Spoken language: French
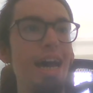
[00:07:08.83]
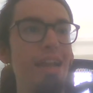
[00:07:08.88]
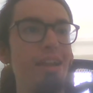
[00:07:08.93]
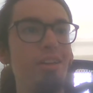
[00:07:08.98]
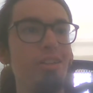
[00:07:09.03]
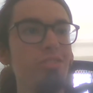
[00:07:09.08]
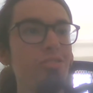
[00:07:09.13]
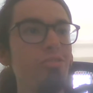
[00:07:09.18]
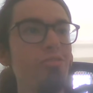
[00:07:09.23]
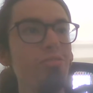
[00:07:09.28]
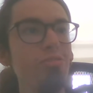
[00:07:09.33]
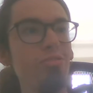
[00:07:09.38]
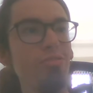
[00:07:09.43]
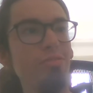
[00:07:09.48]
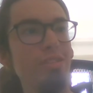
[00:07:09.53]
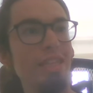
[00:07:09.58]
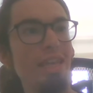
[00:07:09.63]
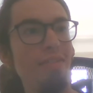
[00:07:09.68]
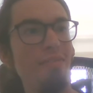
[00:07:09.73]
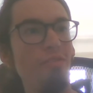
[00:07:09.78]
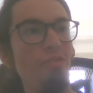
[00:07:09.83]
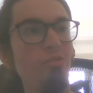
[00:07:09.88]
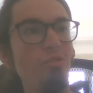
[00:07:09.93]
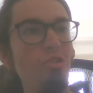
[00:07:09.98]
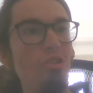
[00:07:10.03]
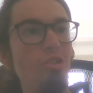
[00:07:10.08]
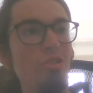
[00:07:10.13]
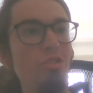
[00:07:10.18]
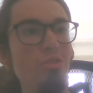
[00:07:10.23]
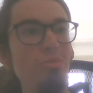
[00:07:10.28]
Alors donc, nous avons
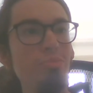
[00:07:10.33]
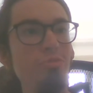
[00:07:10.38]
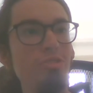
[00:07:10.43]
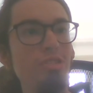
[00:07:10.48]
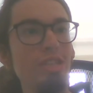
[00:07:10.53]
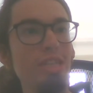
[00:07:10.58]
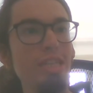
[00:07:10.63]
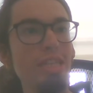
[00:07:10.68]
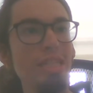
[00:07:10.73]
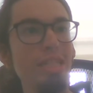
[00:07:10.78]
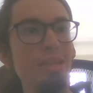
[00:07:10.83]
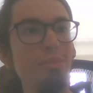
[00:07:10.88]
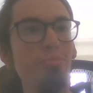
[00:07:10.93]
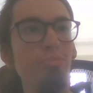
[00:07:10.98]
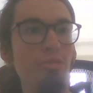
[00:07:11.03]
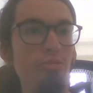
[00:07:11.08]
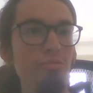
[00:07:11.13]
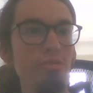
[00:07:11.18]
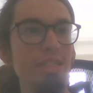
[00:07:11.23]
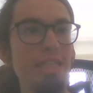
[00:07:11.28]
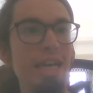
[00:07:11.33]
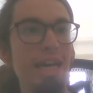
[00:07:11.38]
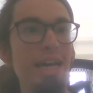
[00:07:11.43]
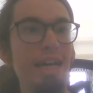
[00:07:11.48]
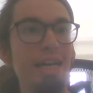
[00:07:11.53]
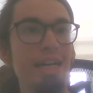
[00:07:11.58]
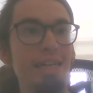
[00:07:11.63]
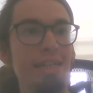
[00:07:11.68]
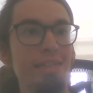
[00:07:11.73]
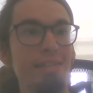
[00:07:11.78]
le Musée des
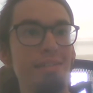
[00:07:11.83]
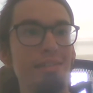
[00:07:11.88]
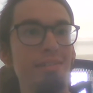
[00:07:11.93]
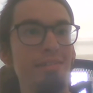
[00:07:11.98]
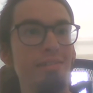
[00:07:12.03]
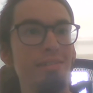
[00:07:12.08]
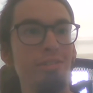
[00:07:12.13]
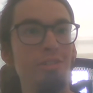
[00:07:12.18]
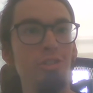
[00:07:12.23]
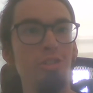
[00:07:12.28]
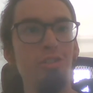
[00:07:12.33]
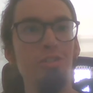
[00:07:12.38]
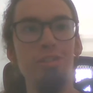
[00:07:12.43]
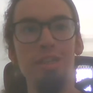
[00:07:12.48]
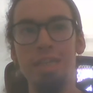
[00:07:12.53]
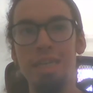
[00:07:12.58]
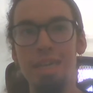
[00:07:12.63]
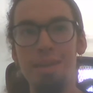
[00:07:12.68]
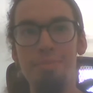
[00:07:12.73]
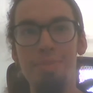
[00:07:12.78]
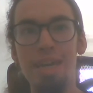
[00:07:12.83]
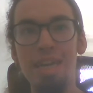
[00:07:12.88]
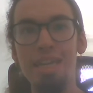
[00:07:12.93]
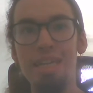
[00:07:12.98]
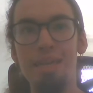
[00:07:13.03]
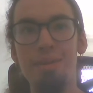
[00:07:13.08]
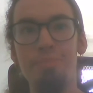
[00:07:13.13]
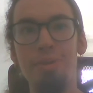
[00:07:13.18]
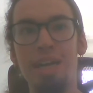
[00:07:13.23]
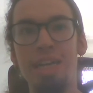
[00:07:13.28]
beaux-arts euh, de
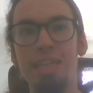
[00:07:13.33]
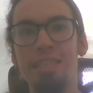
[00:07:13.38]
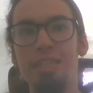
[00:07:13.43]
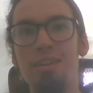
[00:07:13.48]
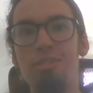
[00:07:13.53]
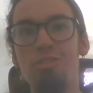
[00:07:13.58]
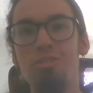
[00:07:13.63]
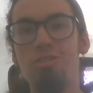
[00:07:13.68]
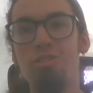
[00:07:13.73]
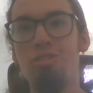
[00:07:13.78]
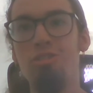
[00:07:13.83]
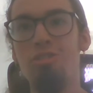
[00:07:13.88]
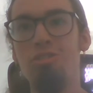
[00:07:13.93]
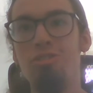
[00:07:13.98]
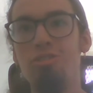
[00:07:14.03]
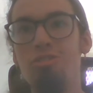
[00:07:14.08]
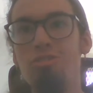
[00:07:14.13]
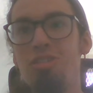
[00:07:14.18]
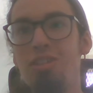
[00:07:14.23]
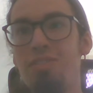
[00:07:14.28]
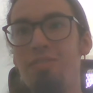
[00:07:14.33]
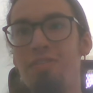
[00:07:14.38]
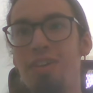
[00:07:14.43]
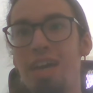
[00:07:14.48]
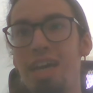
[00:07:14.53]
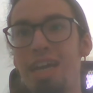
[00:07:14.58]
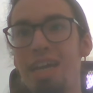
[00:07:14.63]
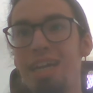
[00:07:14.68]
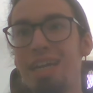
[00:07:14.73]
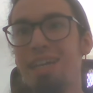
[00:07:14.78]
Québec qui présente euh,
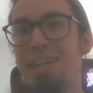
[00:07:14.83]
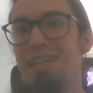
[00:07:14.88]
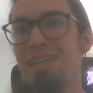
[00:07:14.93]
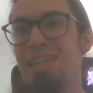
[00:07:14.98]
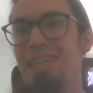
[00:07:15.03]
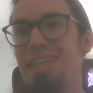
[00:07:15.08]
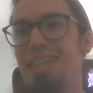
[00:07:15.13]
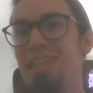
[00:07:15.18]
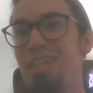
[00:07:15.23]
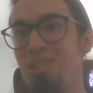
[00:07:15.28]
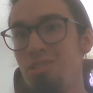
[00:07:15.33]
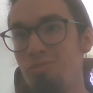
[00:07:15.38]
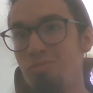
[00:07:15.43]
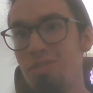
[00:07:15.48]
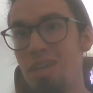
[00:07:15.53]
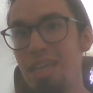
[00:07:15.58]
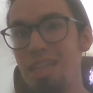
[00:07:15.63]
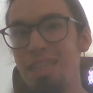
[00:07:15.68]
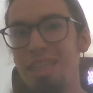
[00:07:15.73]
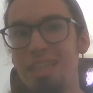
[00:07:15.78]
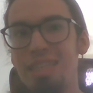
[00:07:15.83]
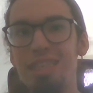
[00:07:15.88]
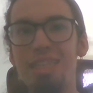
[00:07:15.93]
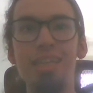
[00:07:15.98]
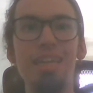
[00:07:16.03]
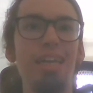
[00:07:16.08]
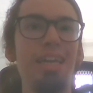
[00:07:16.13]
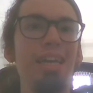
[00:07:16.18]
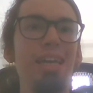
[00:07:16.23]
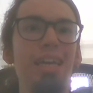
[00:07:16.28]
Univers Inuit.
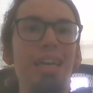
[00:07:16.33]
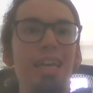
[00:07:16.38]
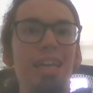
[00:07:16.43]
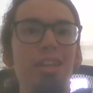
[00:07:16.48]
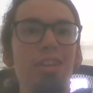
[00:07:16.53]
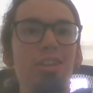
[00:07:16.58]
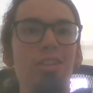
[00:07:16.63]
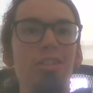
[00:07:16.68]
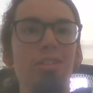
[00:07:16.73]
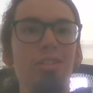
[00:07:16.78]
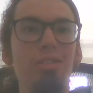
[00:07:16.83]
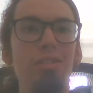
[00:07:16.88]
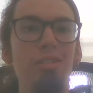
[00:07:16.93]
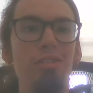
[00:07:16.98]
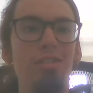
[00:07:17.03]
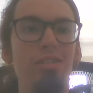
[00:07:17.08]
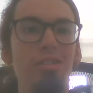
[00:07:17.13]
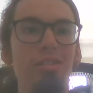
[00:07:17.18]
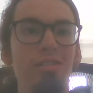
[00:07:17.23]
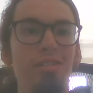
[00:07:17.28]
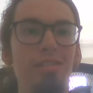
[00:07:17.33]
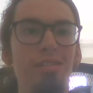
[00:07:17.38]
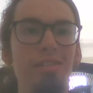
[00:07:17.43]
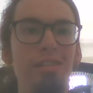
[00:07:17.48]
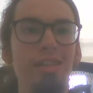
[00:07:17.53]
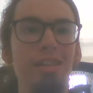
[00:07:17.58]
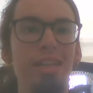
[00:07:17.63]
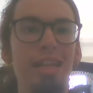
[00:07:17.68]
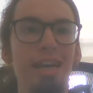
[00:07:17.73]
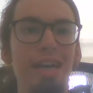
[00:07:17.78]

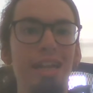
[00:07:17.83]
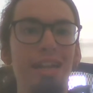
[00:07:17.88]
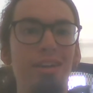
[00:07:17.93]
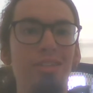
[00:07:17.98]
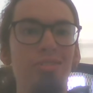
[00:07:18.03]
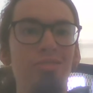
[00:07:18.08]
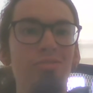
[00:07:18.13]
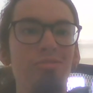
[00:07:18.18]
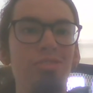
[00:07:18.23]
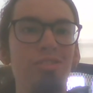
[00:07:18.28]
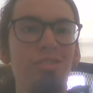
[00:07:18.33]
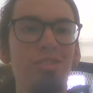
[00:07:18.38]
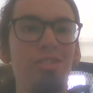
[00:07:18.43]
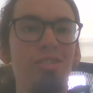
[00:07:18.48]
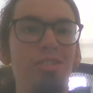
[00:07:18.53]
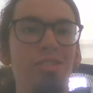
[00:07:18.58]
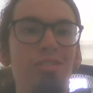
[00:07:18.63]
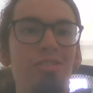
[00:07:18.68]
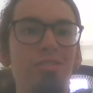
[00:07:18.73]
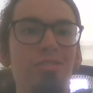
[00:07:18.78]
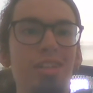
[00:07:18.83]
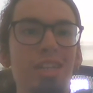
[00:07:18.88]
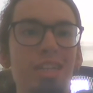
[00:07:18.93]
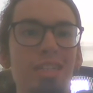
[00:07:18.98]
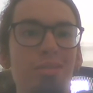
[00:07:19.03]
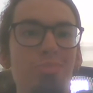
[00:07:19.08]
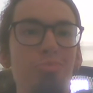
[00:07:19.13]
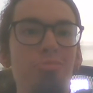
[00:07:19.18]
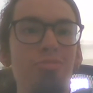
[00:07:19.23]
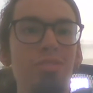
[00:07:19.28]
Euh, alors donc, une
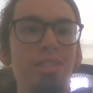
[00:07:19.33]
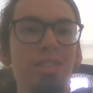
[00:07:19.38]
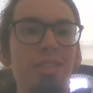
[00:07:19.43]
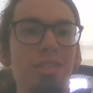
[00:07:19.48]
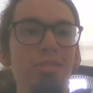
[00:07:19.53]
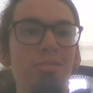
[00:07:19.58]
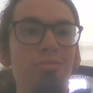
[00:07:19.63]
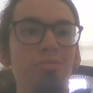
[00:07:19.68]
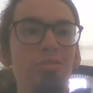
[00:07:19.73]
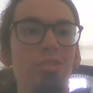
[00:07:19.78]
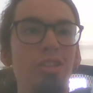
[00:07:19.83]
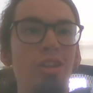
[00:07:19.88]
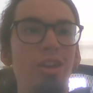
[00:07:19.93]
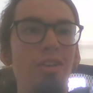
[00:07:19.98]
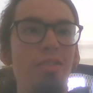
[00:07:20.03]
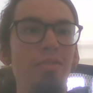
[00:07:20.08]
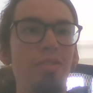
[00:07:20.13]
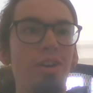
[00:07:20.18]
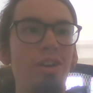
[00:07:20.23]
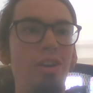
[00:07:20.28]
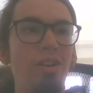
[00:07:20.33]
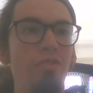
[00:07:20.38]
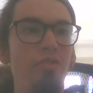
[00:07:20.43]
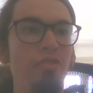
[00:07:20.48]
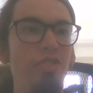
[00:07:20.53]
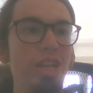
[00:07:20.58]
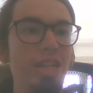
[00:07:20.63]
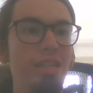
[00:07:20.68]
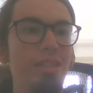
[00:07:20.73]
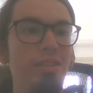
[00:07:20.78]
exposition d'œuvres
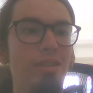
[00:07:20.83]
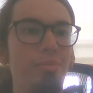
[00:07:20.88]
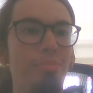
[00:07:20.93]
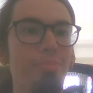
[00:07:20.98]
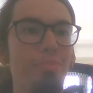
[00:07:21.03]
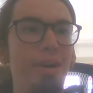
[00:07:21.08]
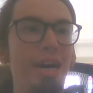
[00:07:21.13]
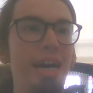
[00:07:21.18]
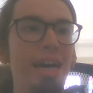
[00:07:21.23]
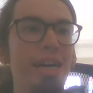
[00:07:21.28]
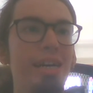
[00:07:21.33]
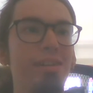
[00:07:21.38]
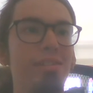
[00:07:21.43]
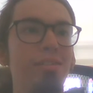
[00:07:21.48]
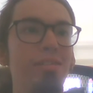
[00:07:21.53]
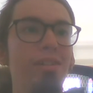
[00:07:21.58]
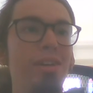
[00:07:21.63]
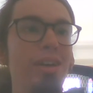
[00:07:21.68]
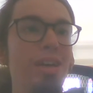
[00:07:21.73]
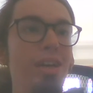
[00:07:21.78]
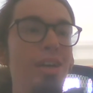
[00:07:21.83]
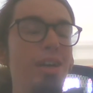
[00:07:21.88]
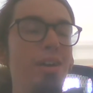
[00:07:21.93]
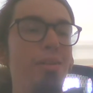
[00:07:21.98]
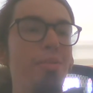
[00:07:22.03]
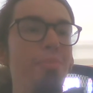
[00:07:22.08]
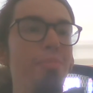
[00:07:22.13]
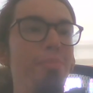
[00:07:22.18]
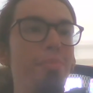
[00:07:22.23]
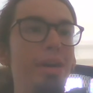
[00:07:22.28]
faites par
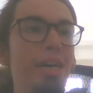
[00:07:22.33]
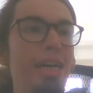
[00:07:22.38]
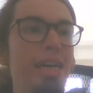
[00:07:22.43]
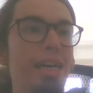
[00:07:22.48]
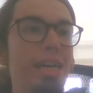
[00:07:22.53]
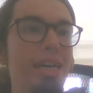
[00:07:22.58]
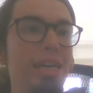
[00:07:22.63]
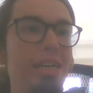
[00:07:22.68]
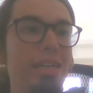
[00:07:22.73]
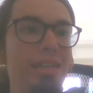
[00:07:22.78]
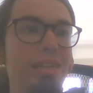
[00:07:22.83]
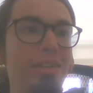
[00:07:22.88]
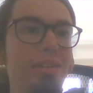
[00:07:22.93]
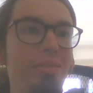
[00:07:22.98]
Ma...